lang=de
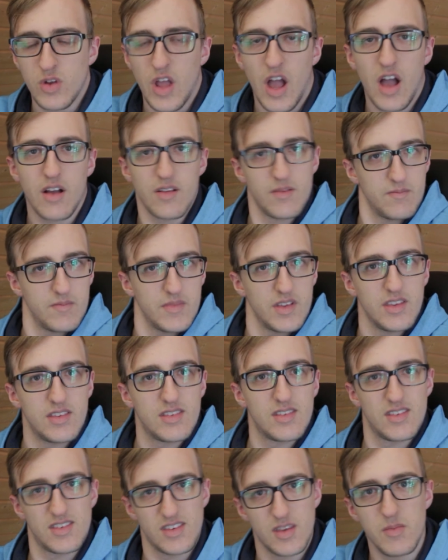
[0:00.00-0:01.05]
ja,
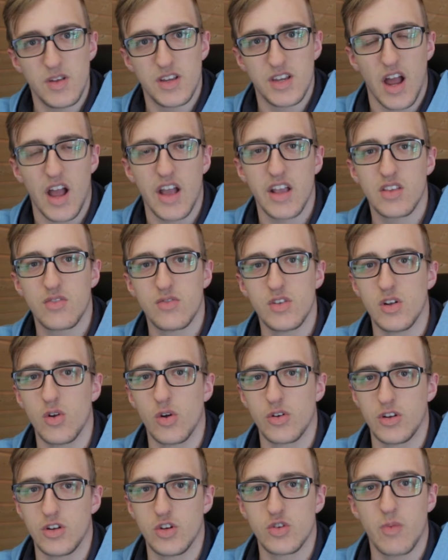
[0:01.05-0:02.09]
ist ziemlich heiß für die
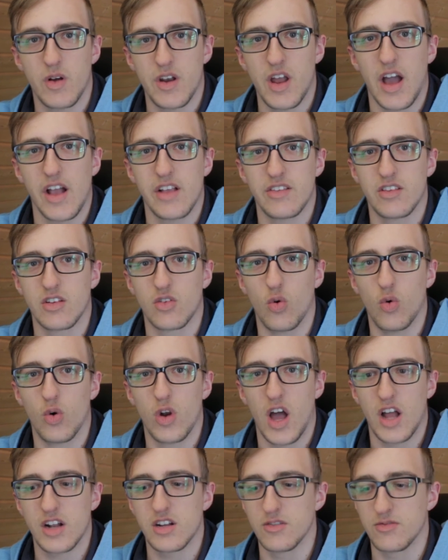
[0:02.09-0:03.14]
Leute, die schon mal eine heiße
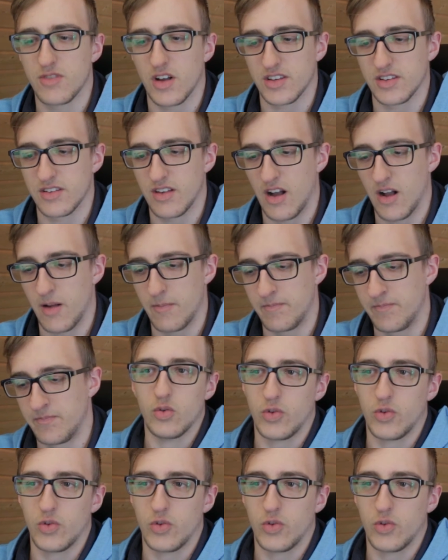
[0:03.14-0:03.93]
Kohle angefasst haben.